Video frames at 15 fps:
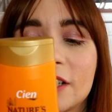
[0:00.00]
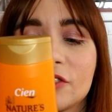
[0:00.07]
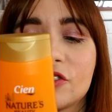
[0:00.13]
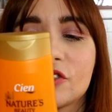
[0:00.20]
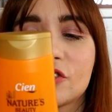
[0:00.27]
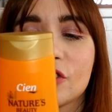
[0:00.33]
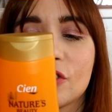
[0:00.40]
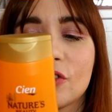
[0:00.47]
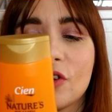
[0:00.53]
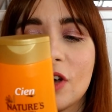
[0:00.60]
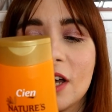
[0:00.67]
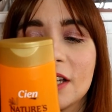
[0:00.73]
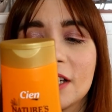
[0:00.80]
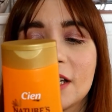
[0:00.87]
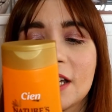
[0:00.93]
che ci sono
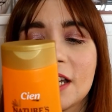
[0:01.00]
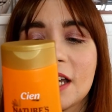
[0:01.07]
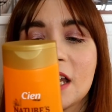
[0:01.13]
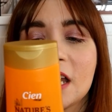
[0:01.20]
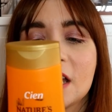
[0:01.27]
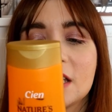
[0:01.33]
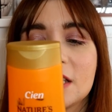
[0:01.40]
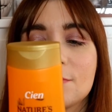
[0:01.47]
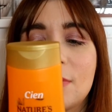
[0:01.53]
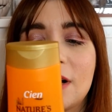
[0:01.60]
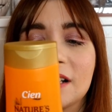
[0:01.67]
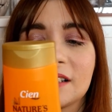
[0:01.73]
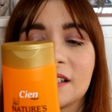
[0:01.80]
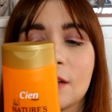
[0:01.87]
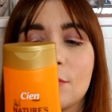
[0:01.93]
anche i
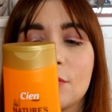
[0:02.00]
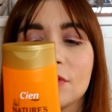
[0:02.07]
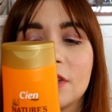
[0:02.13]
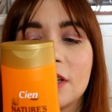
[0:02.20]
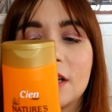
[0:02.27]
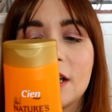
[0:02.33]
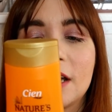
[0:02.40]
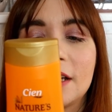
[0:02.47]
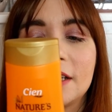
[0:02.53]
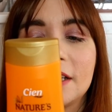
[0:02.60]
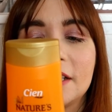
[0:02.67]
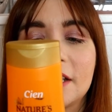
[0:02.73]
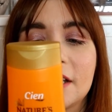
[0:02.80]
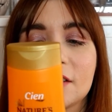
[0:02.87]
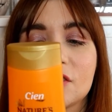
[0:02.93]
balsamo della
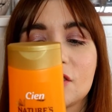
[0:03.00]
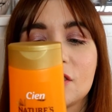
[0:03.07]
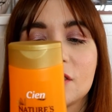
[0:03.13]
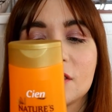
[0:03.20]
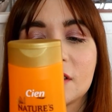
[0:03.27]
linea eh,